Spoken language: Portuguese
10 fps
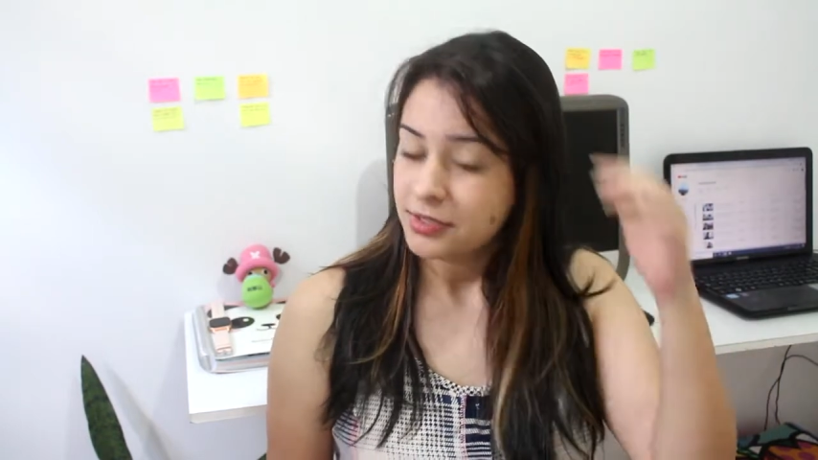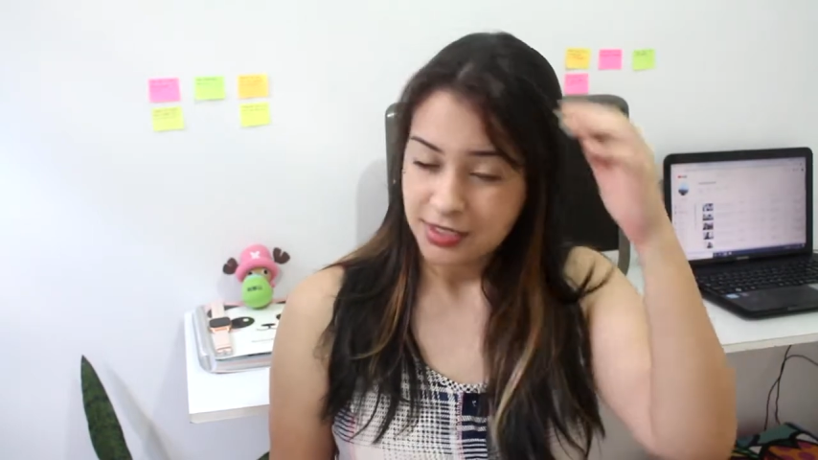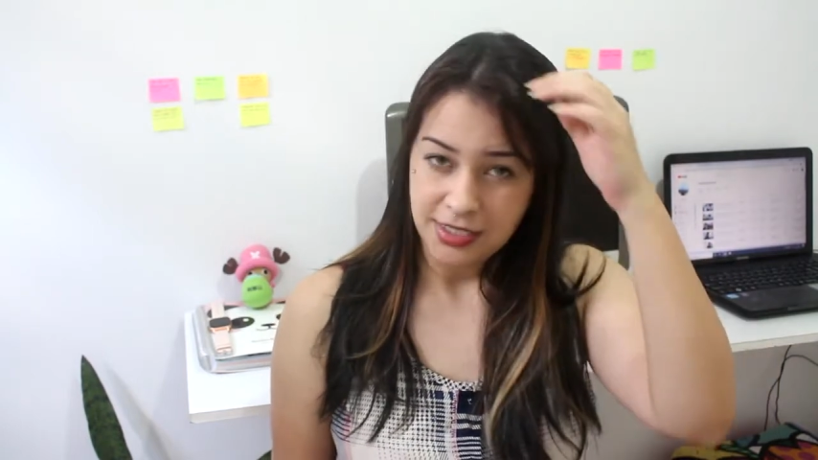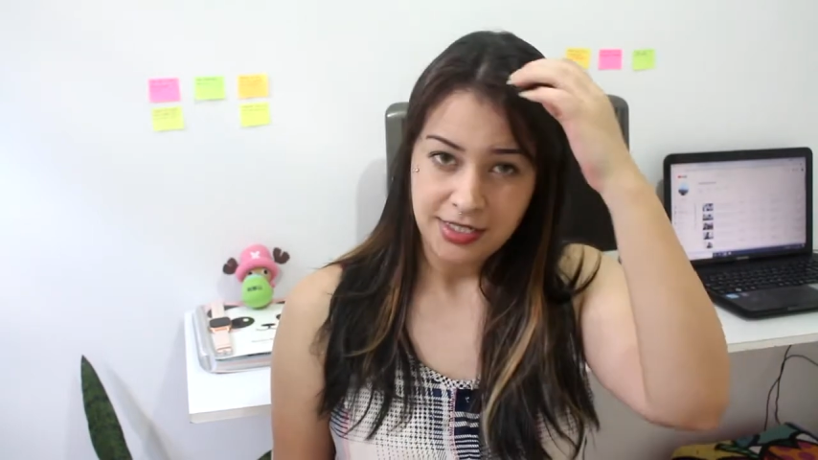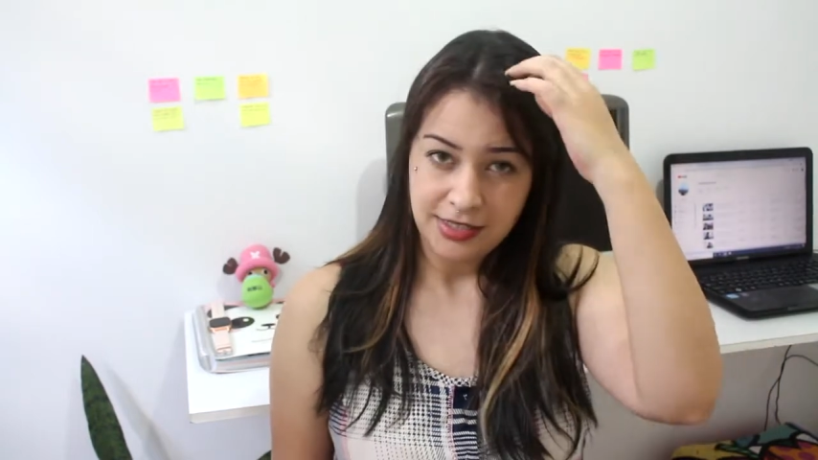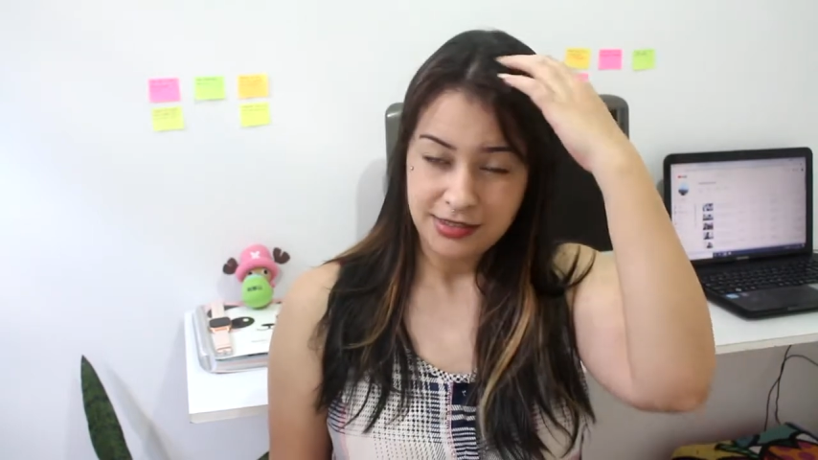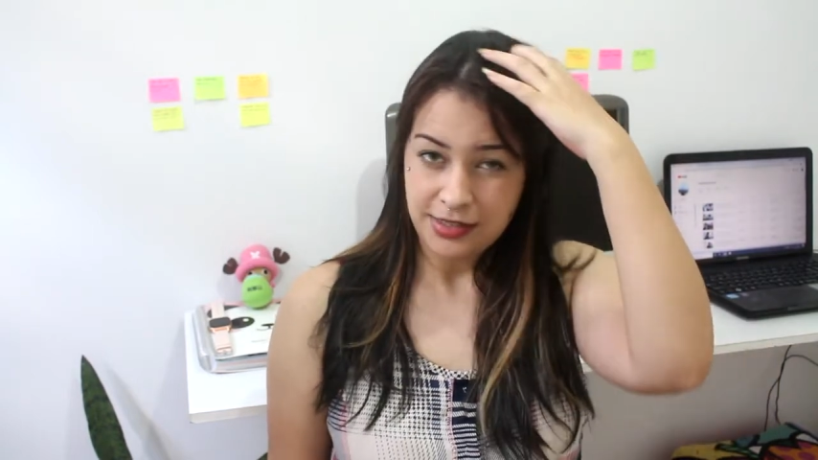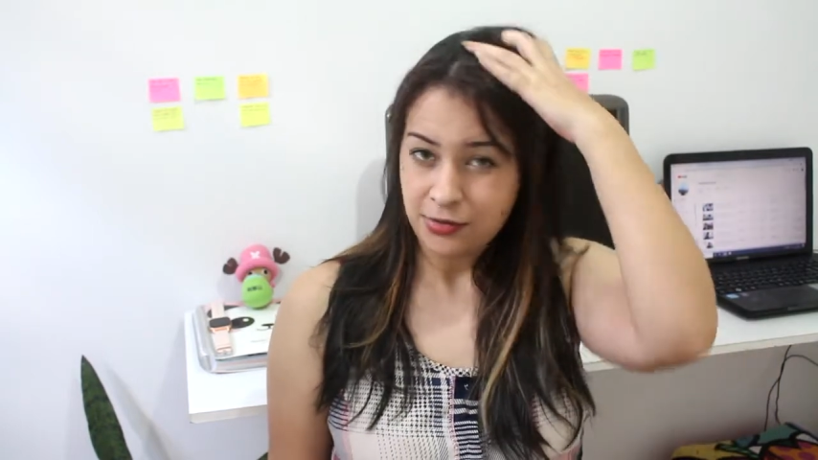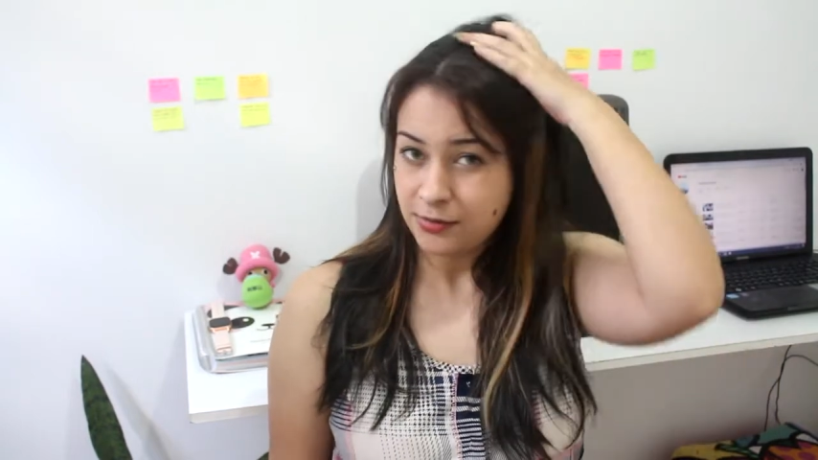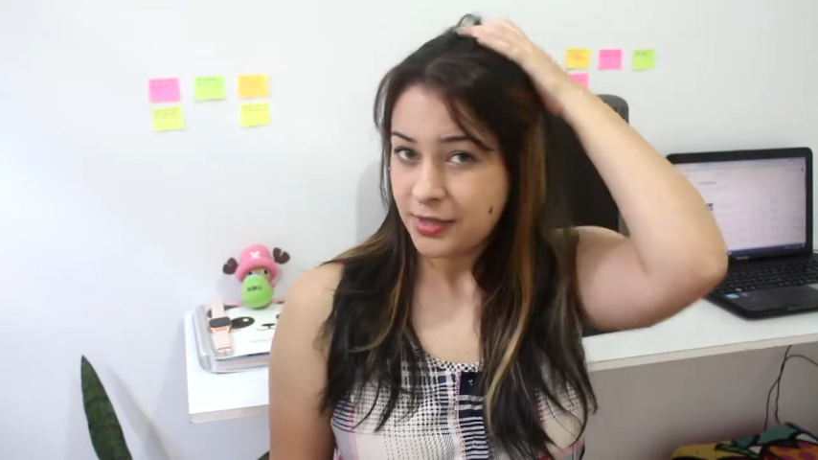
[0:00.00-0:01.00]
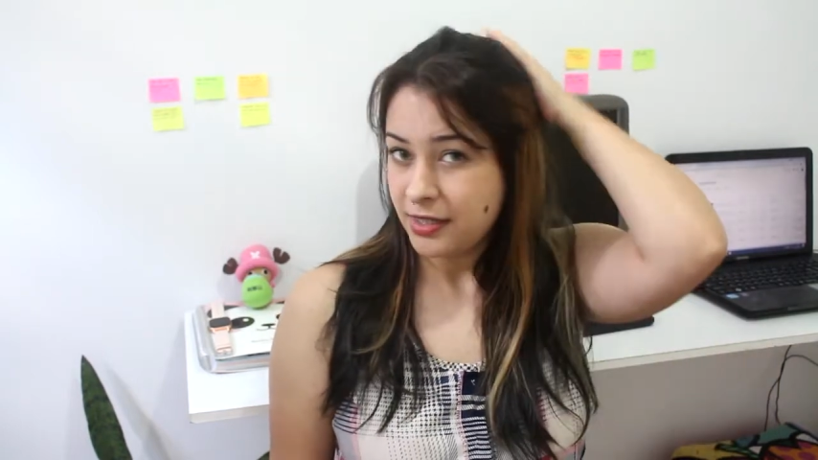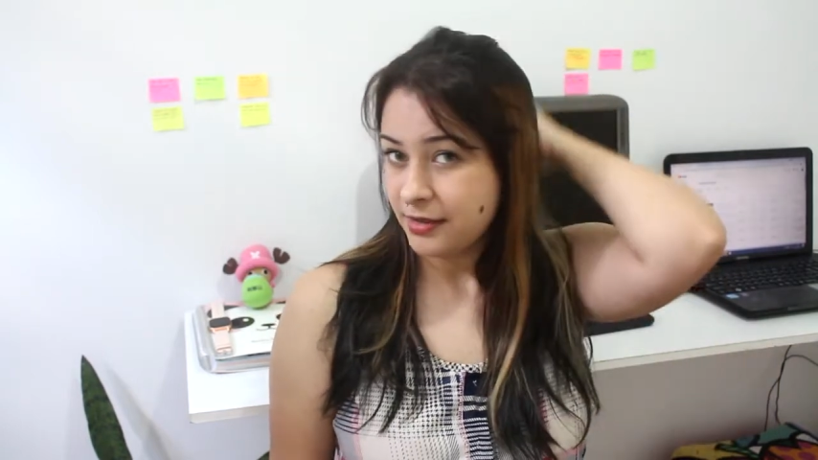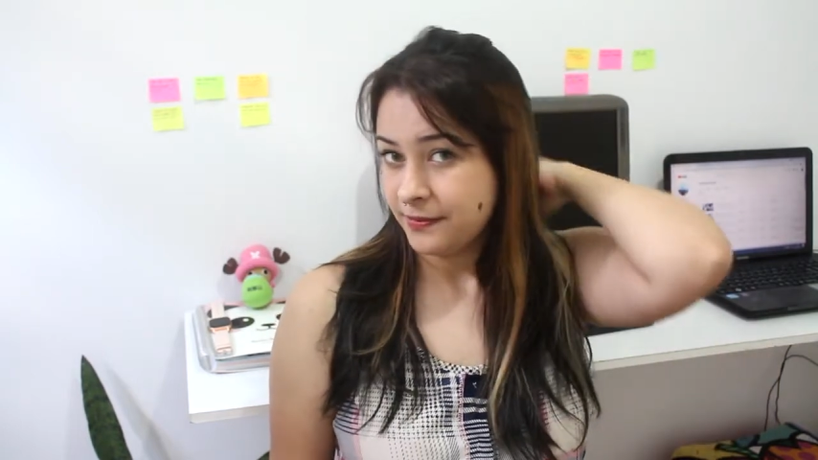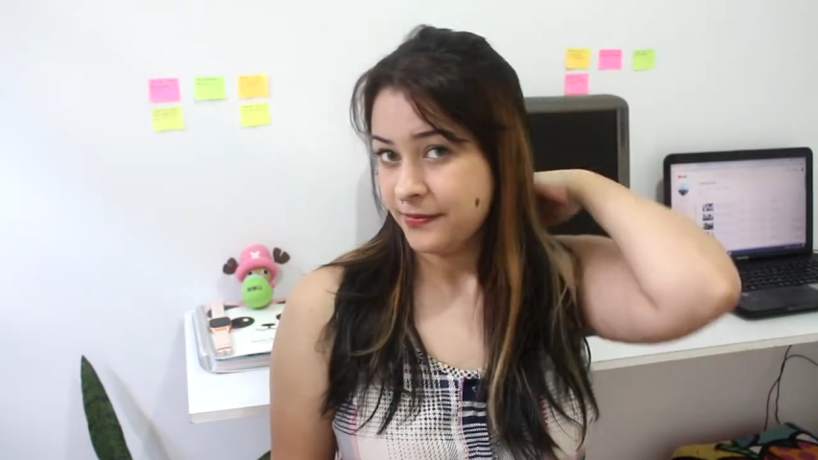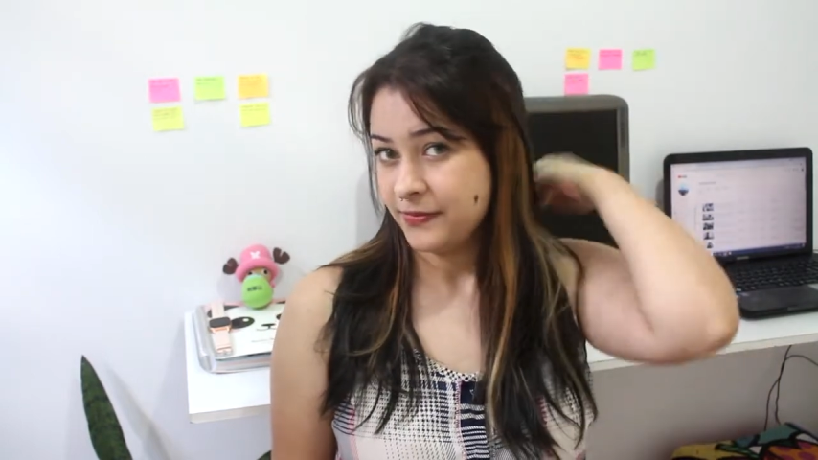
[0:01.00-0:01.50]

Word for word: e ele deu uma...